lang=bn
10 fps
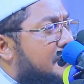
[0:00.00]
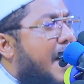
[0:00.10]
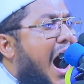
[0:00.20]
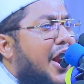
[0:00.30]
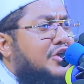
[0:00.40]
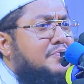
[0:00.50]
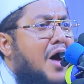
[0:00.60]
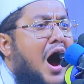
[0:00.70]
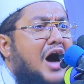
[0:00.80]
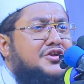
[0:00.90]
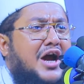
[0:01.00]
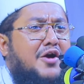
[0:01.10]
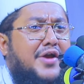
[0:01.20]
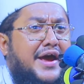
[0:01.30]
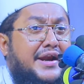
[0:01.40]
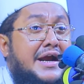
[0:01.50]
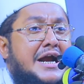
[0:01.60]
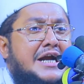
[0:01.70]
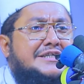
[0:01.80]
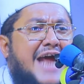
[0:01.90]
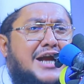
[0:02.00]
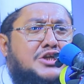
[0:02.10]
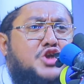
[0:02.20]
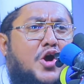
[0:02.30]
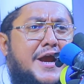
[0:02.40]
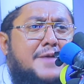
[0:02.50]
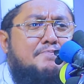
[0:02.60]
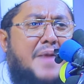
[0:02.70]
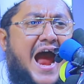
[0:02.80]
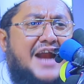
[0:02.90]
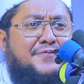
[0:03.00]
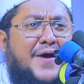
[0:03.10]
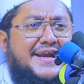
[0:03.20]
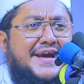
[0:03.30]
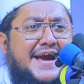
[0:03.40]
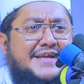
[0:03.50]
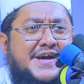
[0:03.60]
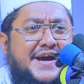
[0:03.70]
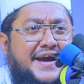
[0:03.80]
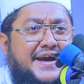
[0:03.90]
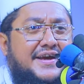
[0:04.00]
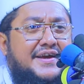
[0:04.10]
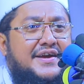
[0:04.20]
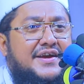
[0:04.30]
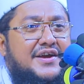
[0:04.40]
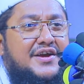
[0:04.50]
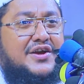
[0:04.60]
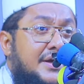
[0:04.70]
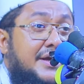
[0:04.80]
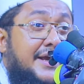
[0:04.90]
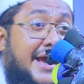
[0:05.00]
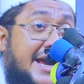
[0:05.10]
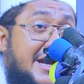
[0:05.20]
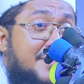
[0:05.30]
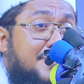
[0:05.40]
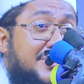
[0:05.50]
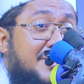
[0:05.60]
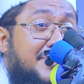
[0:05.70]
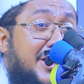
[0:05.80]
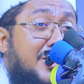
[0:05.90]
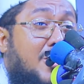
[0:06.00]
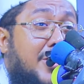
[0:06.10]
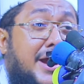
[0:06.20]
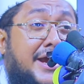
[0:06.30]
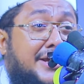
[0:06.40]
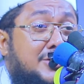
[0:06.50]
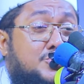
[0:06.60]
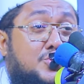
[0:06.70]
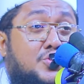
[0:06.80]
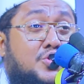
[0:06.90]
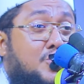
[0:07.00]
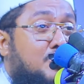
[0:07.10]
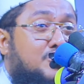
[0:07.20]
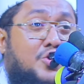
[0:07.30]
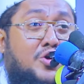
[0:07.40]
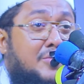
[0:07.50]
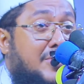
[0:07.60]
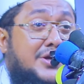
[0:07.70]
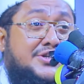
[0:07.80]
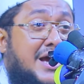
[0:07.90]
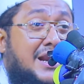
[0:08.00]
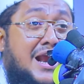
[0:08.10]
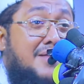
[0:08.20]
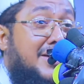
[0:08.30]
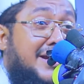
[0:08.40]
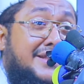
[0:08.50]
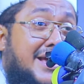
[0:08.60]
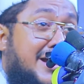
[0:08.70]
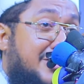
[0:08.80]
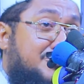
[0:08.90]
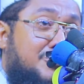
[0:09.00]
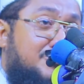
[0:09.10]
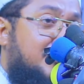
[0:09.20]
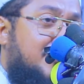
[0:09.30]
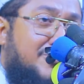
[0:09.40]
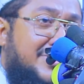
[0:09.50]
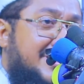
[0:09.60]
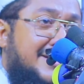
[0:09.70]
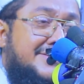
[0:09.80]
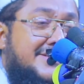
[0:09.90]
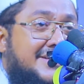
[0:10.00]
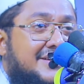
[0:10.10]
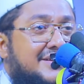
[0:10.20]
ভারত মহাসাগরের টেকটনিক প্লেট ফেটে গিয়েছে এই পৃথিবীর অনেক কিছু ক্ষুদ্র বয়সে আল্লাহ আমাকে দেখার সুযোগ করে দিয়েছে